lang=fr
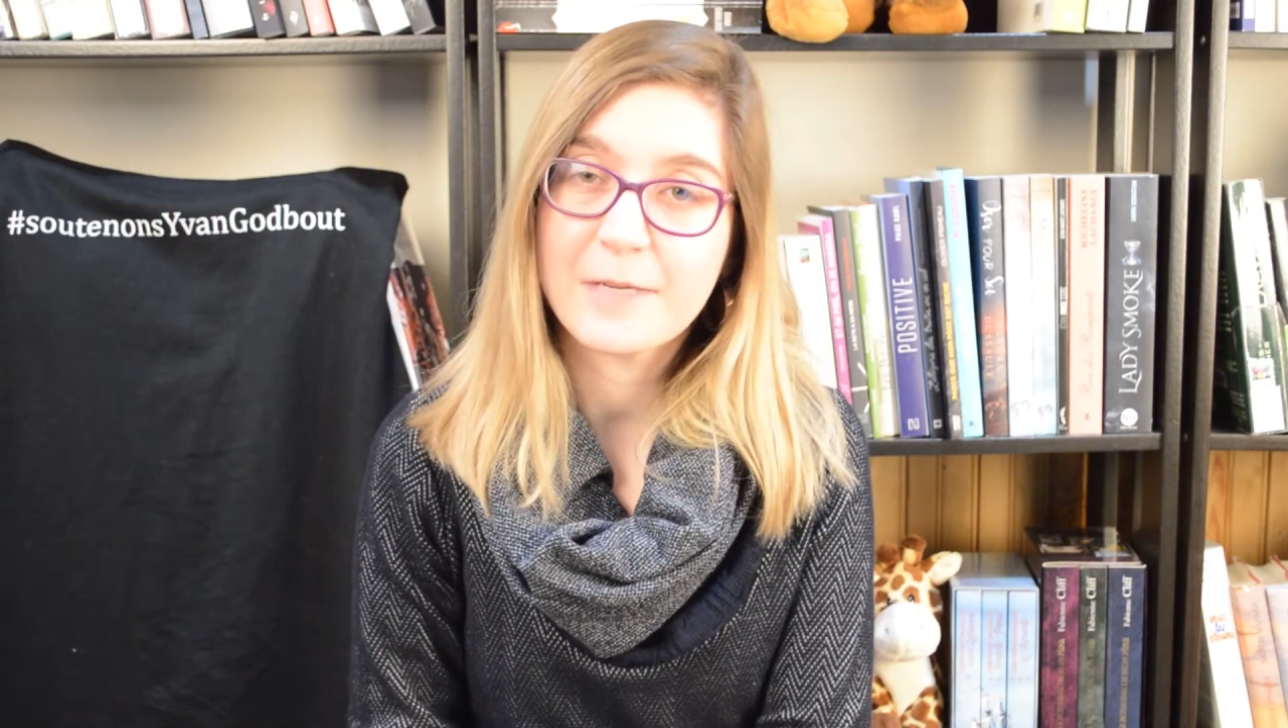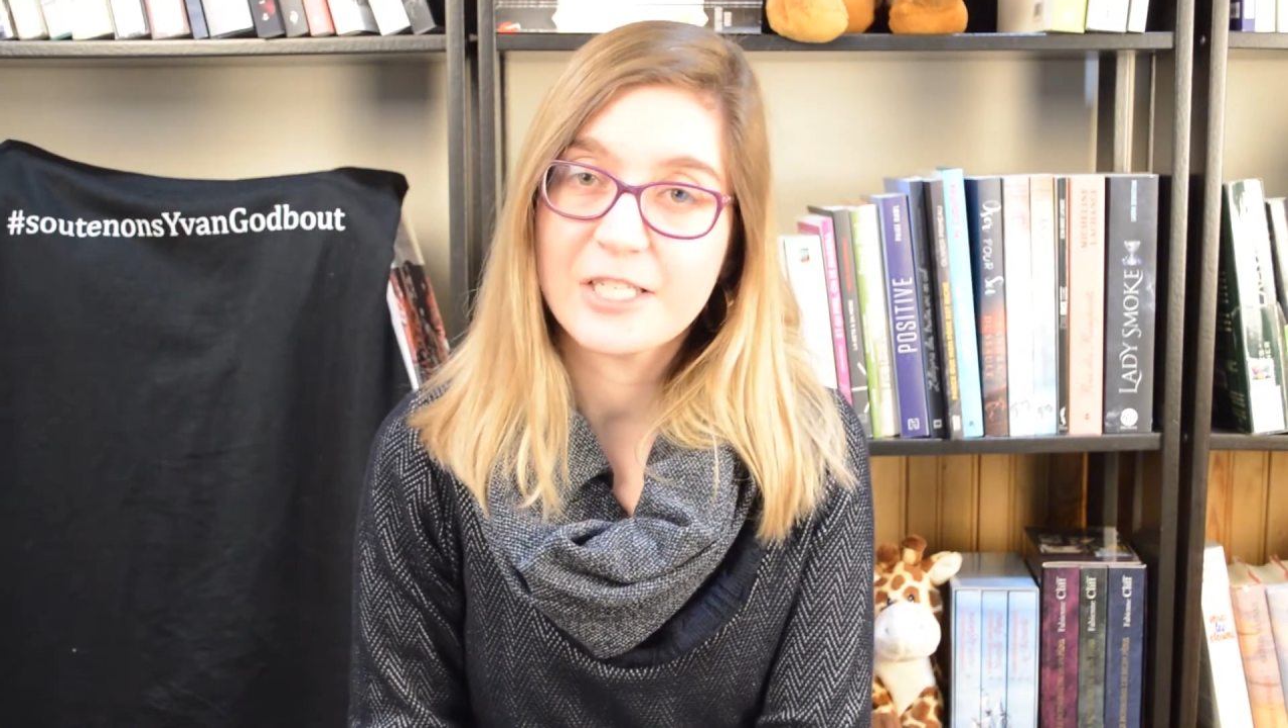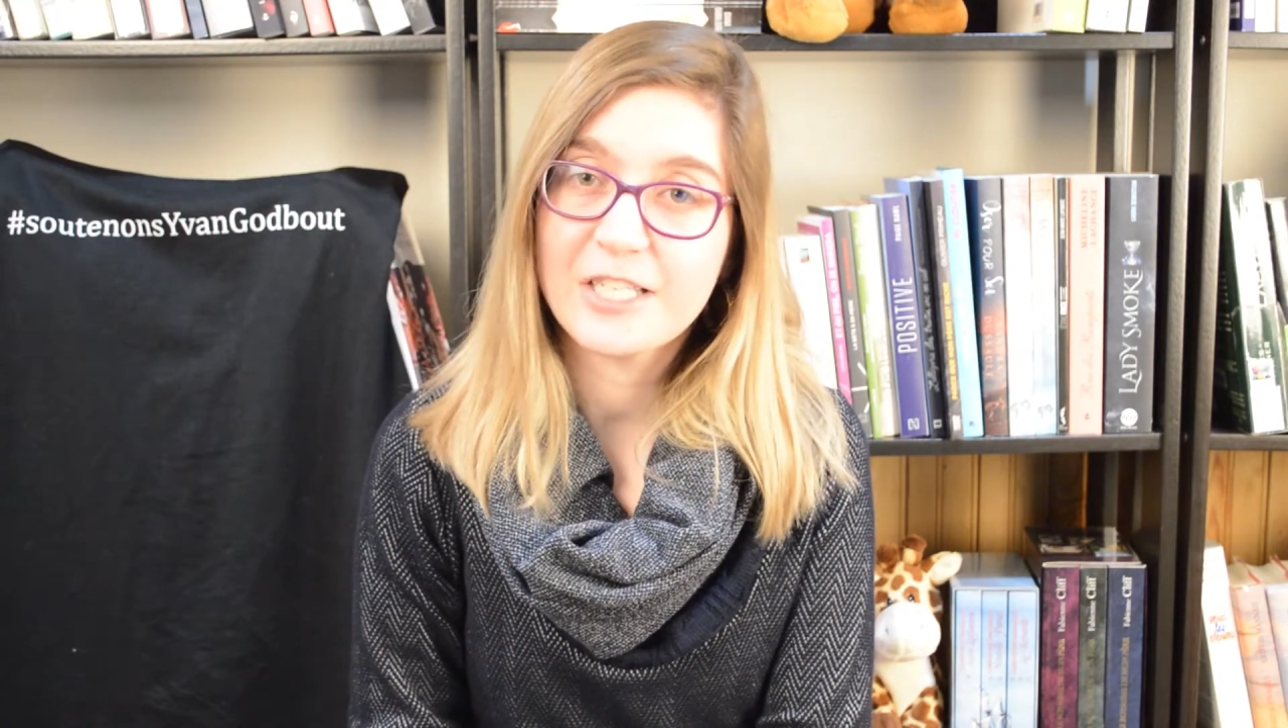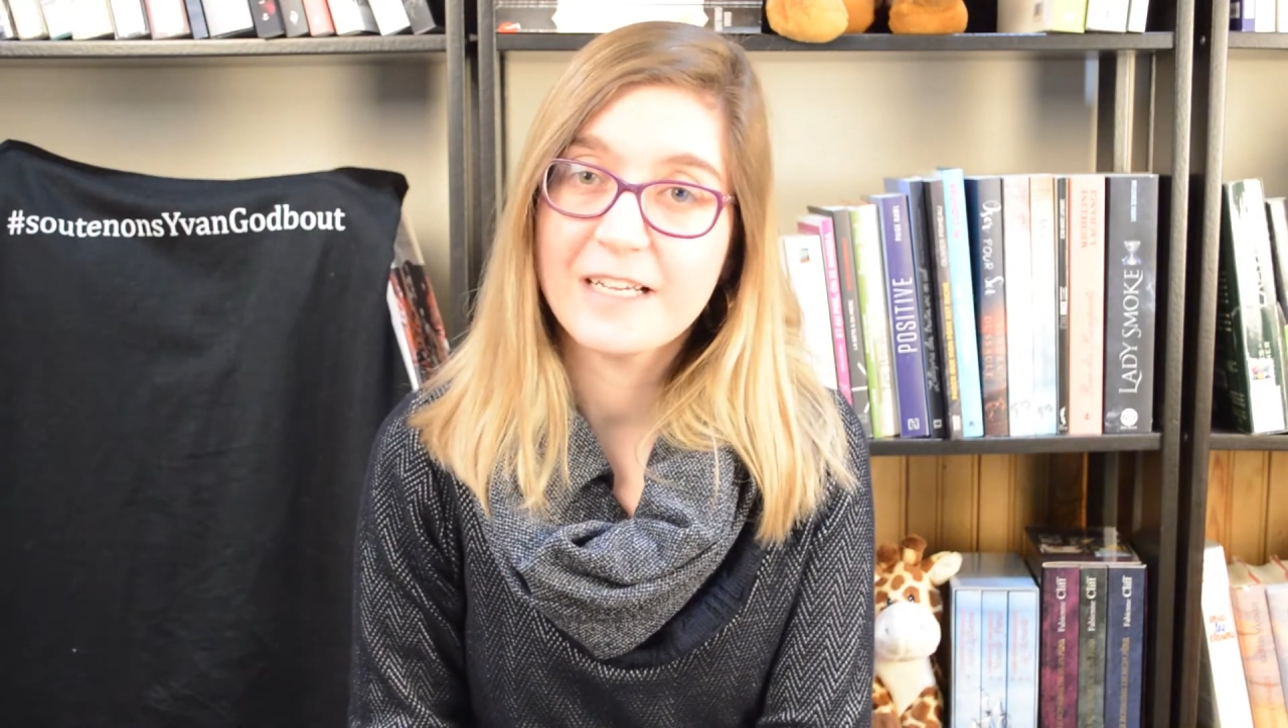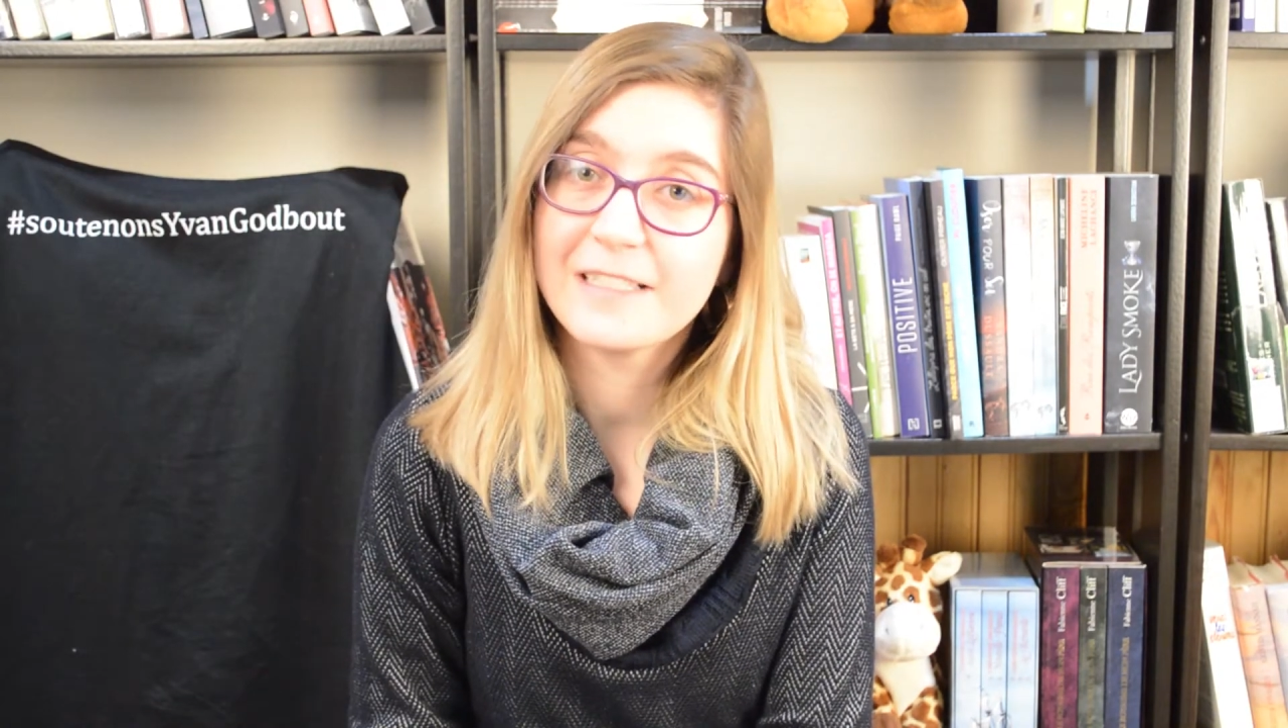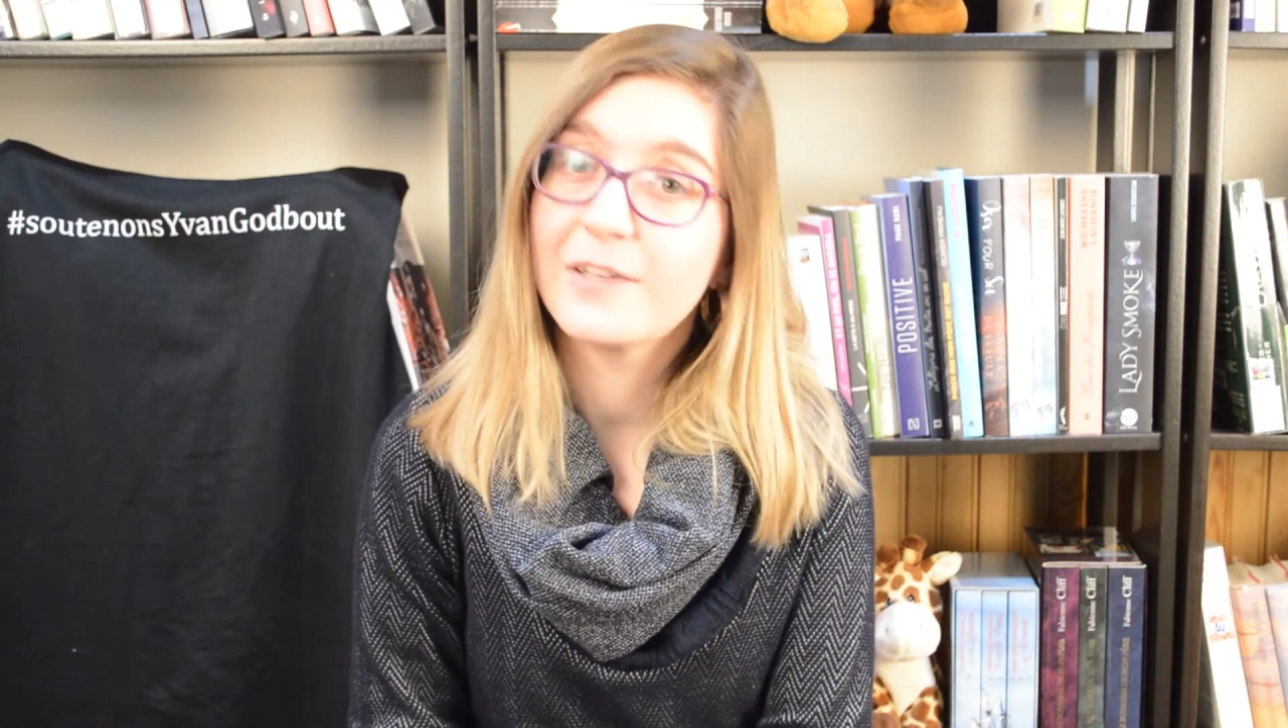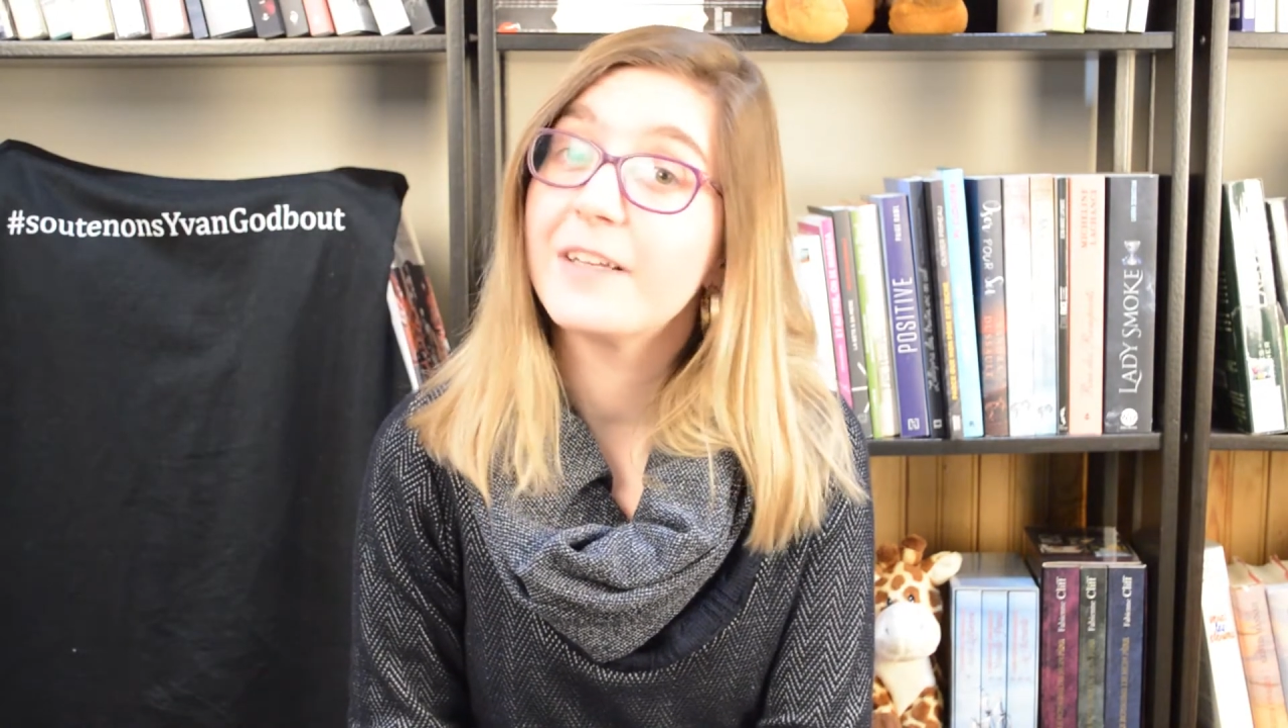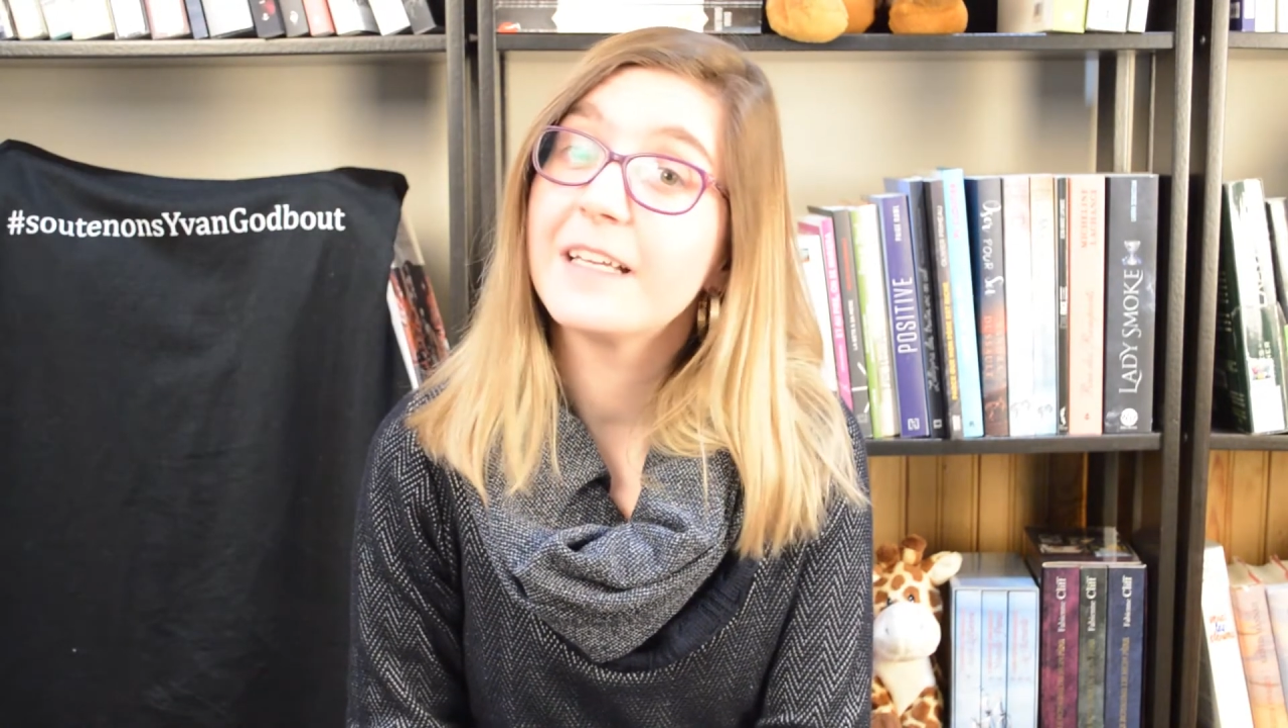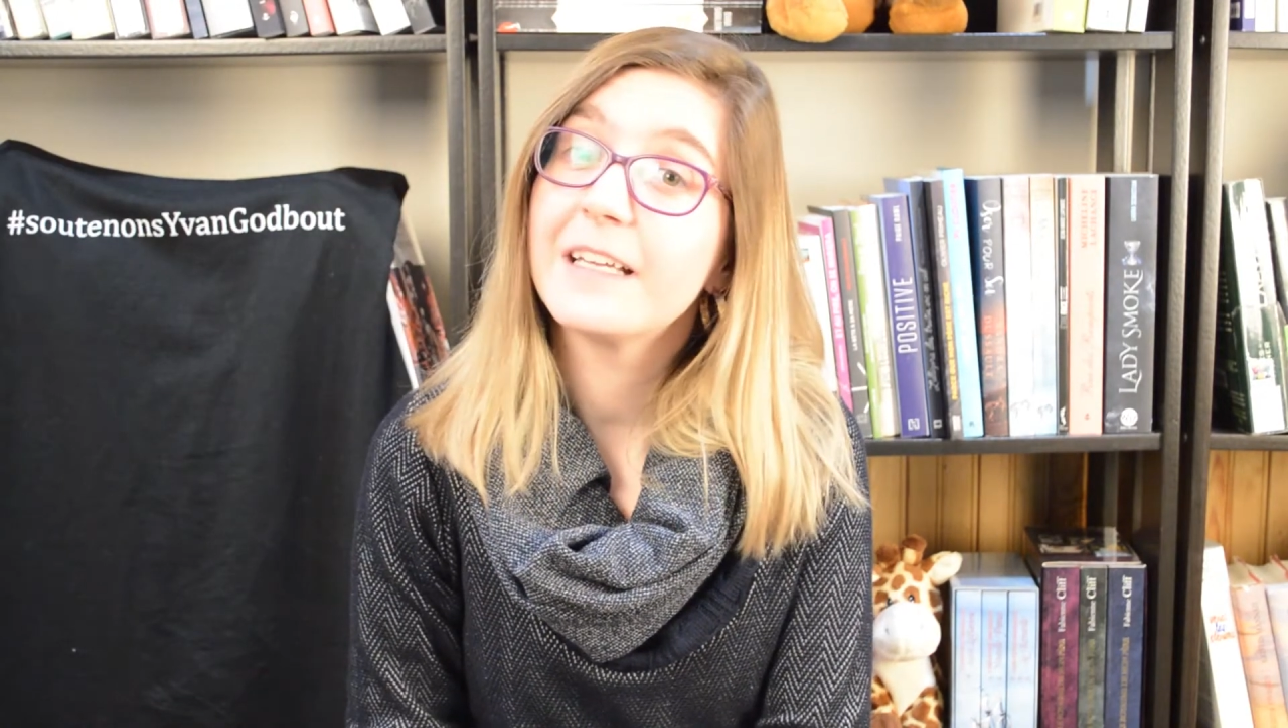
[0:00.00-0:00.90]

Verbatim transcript: ma chaîne